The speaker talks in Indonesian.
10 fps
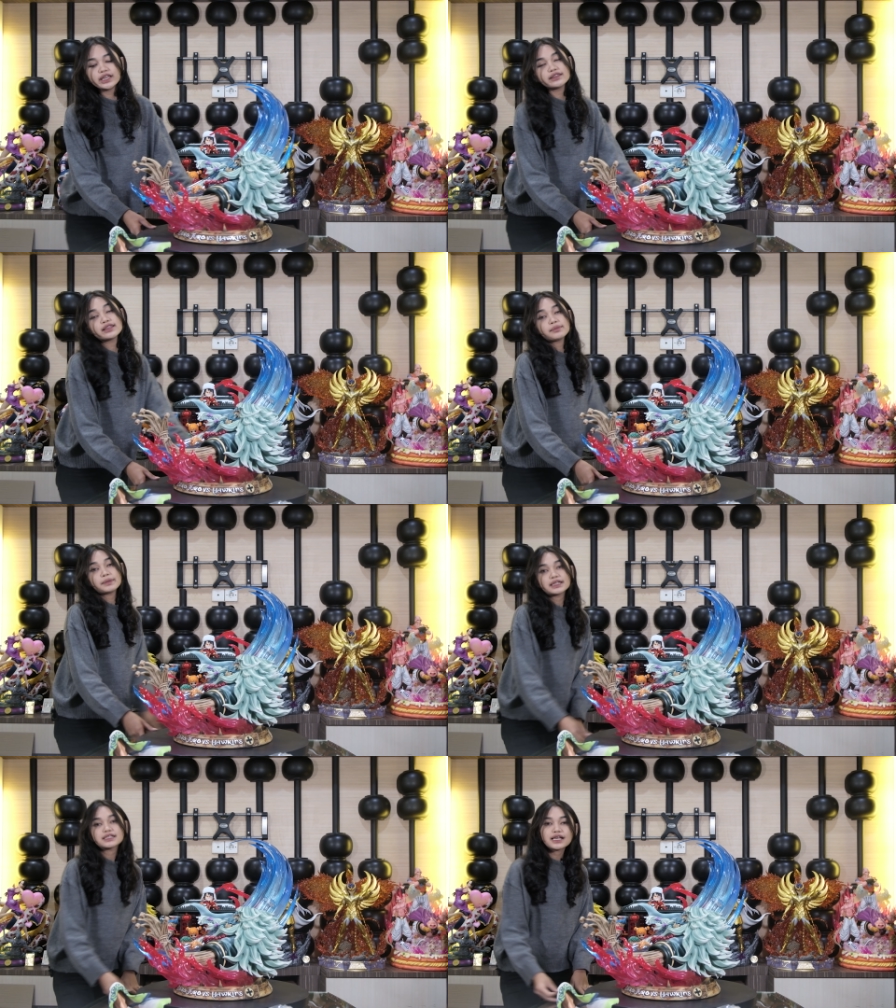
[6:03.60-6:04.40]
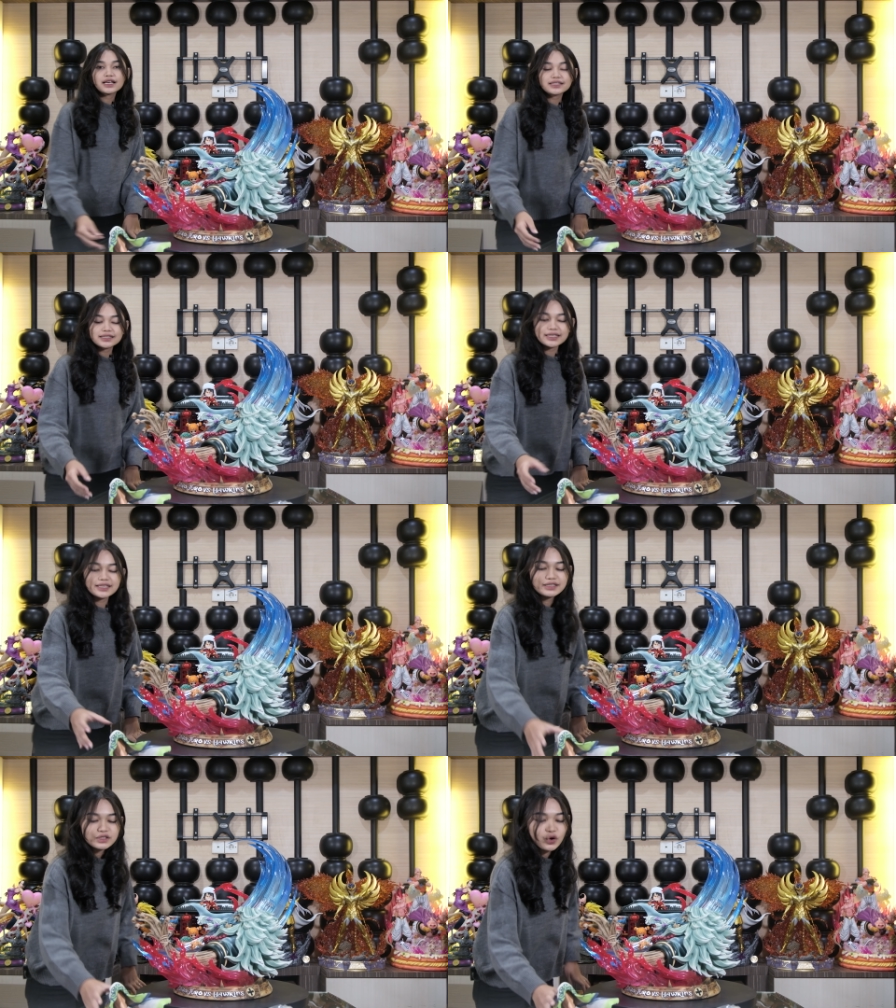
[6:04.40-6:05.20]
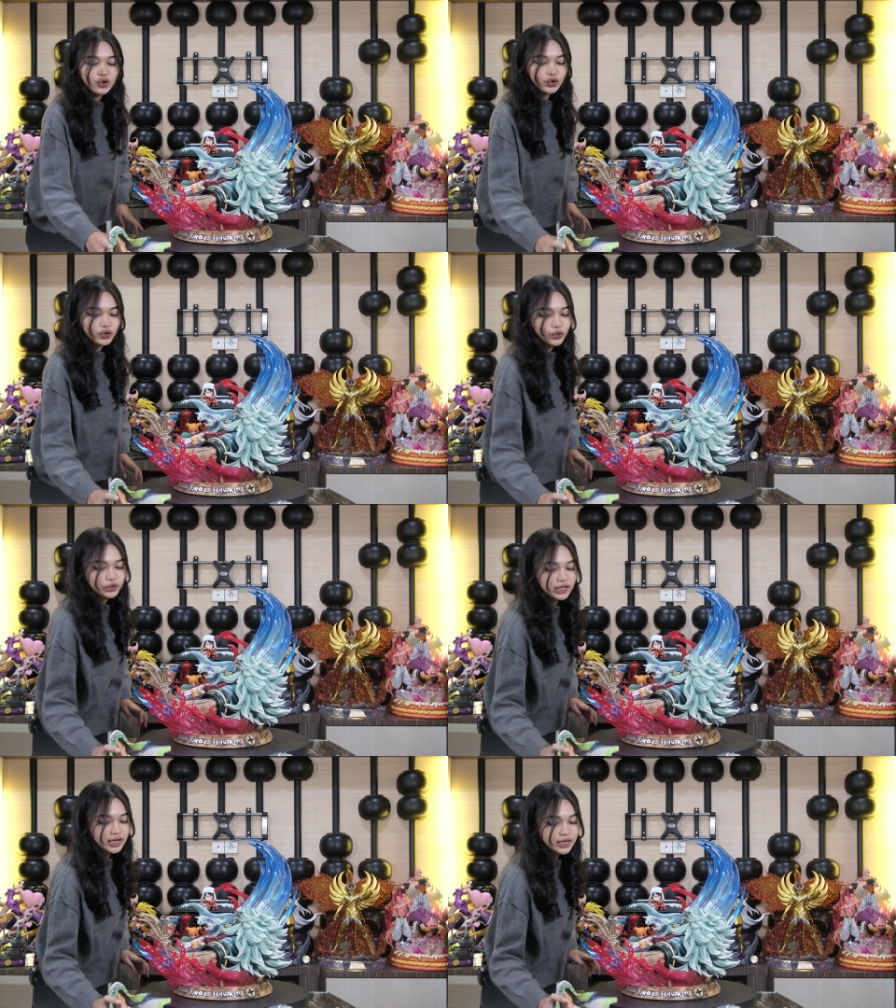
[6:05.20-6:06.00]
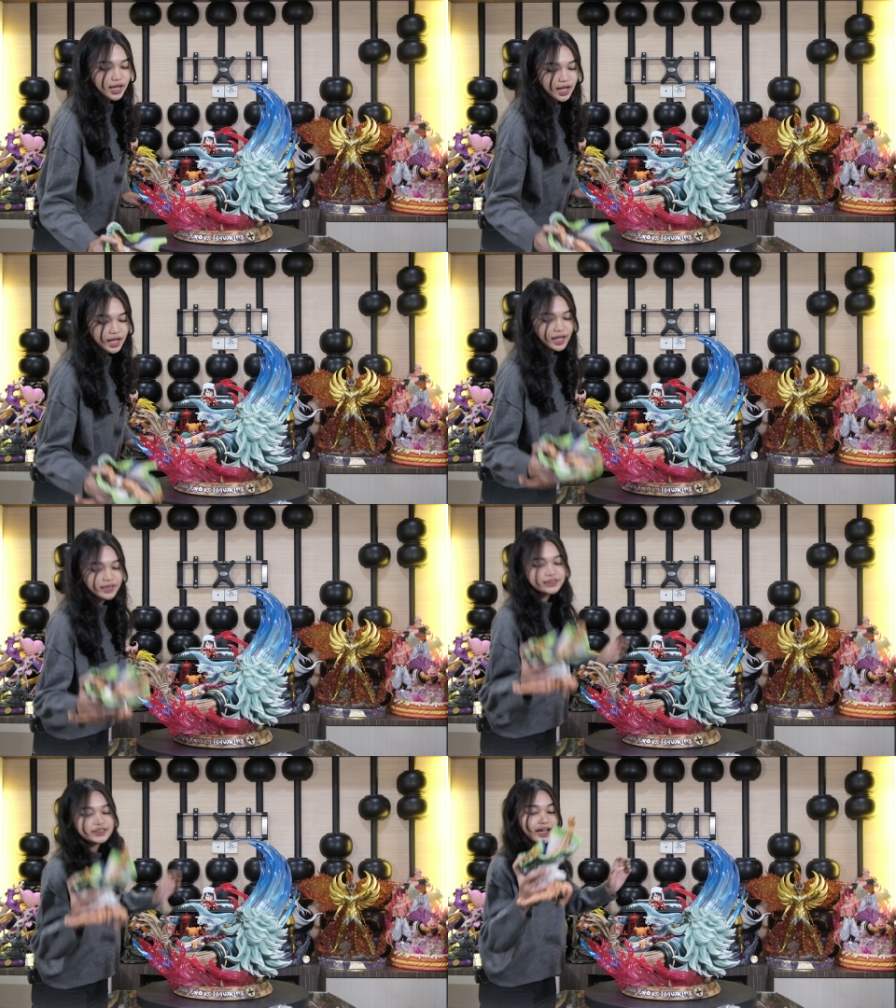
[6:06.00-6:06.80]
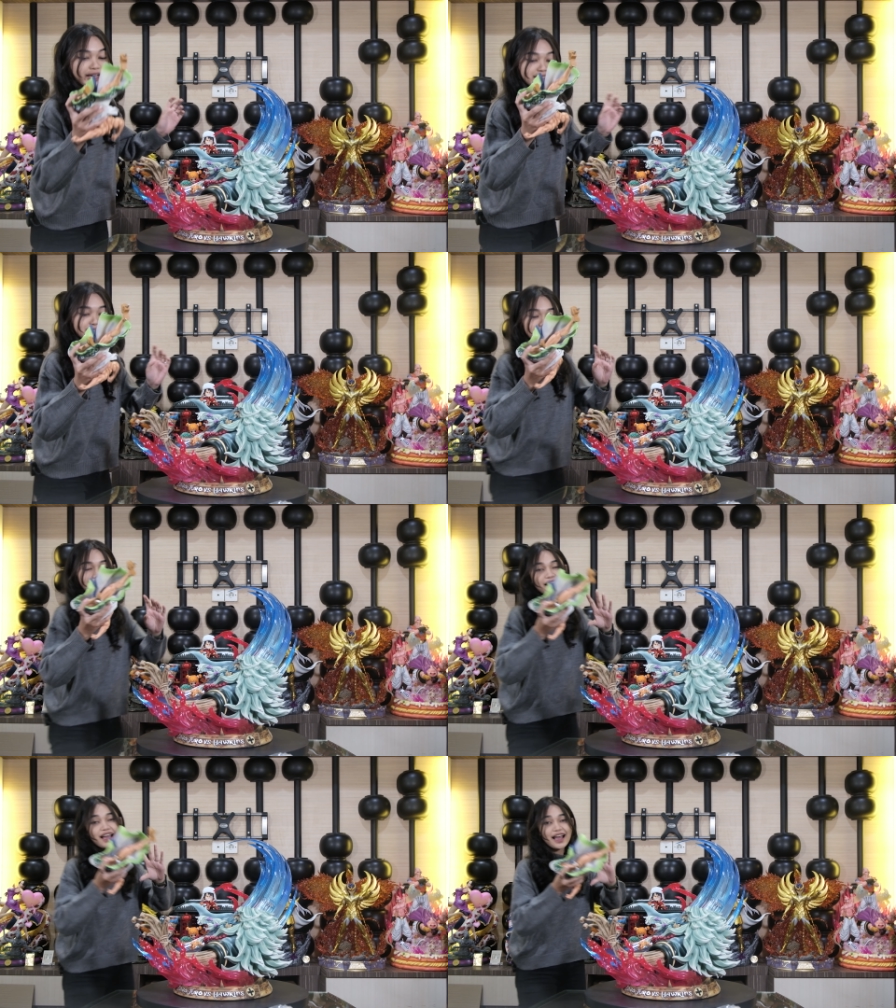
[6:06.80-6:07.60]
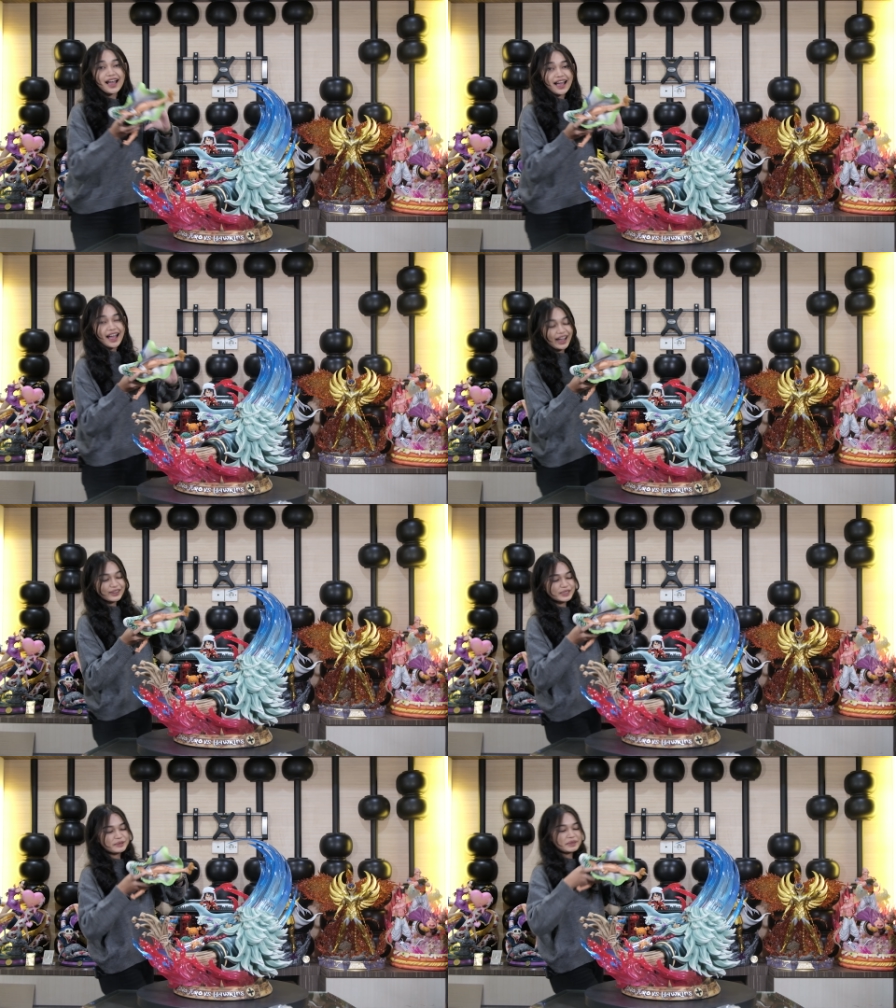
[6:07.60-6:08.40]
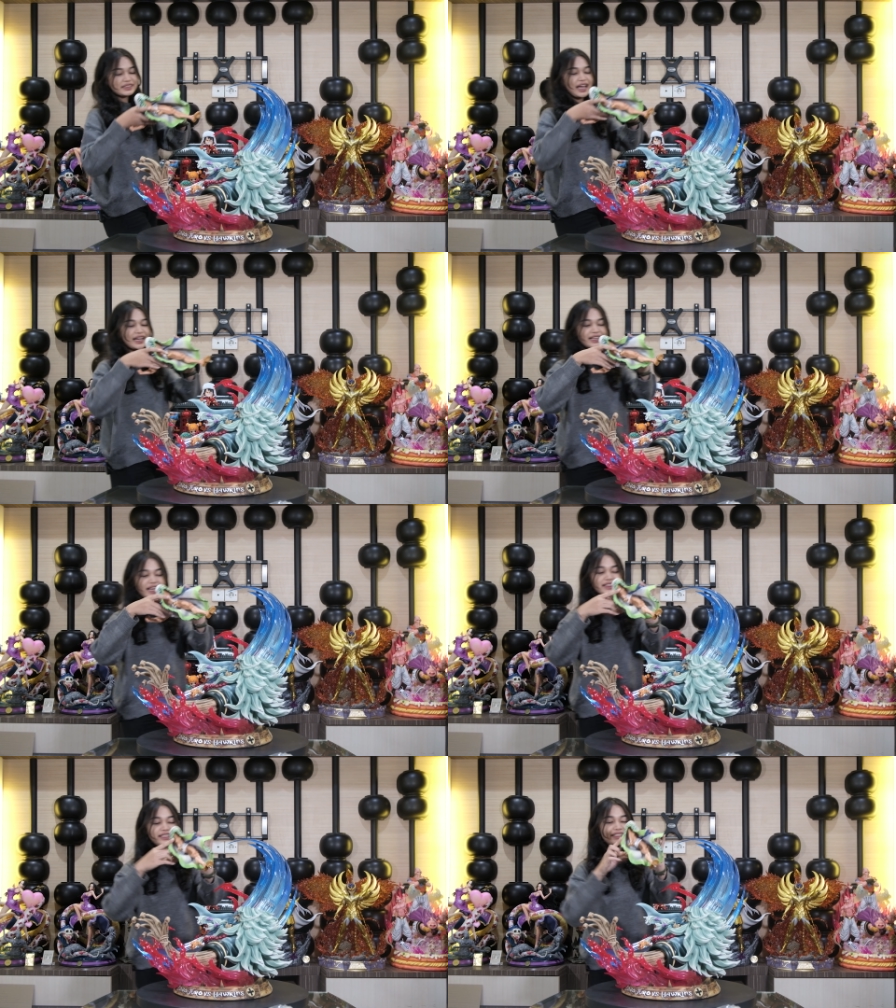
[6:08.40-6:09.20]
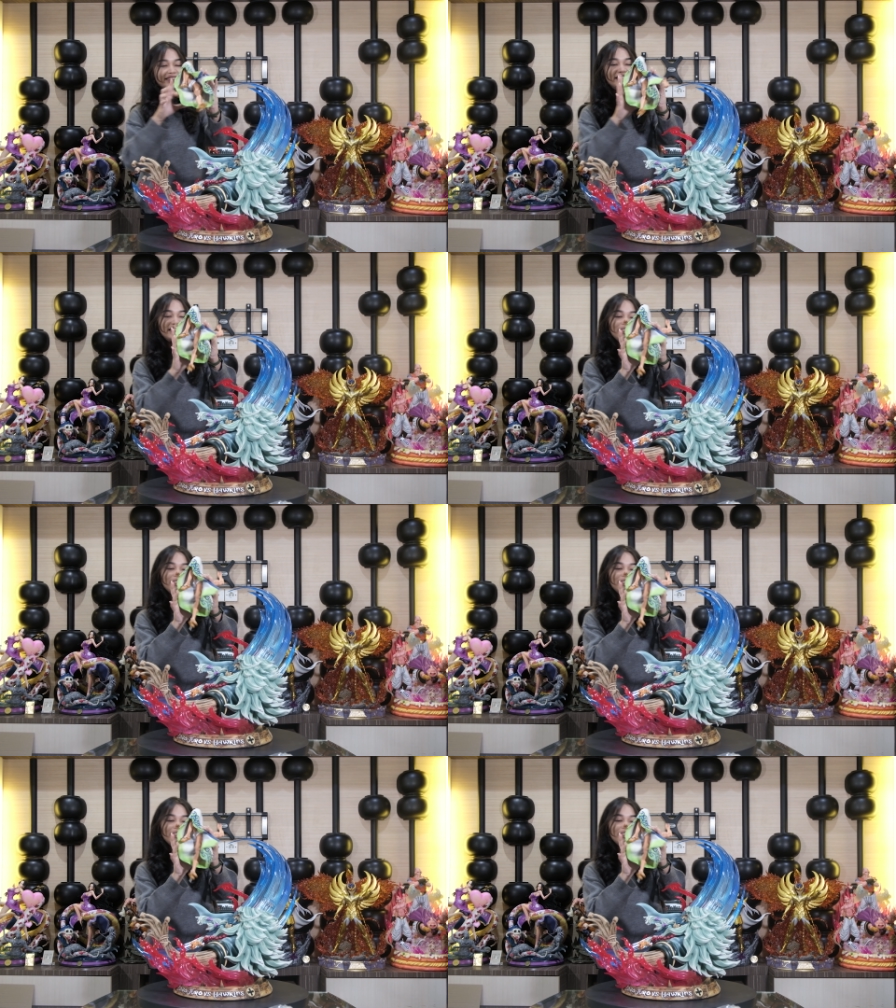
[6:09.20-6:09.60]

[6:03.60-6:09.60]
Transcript: kita pasang si Zoro-nya dan guys aku sempet kaget ini si